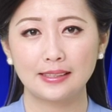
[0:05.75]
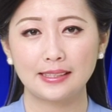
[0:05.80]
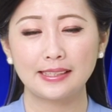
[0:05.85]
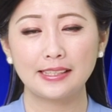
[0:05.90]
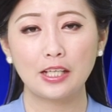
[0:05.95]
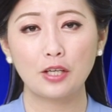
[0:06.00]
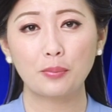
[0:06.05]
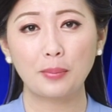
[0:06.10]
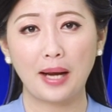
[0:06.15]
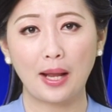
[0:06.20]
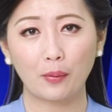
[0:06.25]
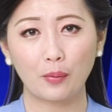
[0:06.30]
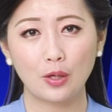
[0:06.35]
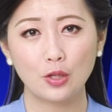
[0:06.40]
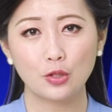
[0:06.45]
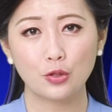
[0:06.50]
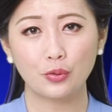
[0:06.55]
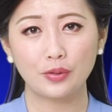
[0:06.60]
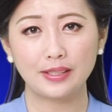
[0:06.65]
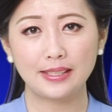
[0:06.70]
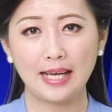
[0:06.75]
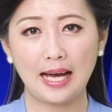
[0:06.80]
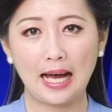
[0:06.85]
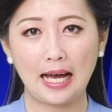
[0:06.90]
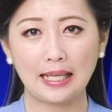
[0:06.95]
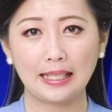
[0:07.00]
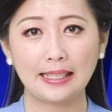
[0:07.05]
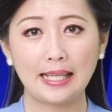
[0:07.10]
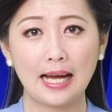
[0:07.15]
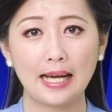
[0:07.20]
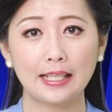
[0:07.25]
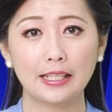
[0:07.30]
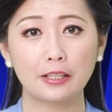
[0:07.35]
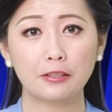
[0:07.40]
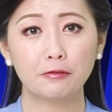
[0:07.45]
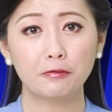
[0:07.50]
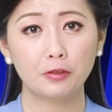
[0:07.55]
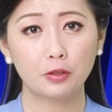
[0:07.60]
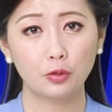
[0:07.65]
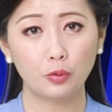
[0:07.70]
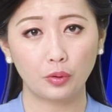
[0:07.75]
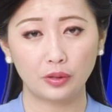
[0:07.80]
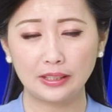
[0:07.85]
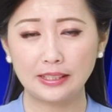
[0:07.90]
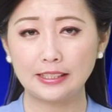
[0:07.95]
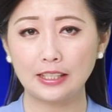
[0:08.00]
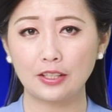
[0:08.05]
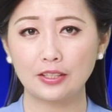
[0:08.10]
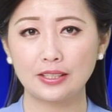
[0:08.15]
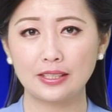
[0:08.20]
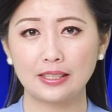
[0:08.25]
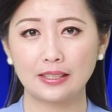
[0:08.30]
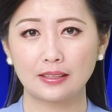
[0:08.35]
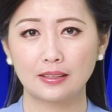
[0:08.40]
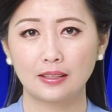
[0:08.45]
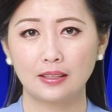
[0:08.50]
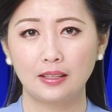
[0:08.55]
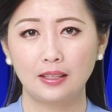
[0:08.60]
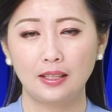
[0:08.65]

今天我们来关注一下意大利封国的消息。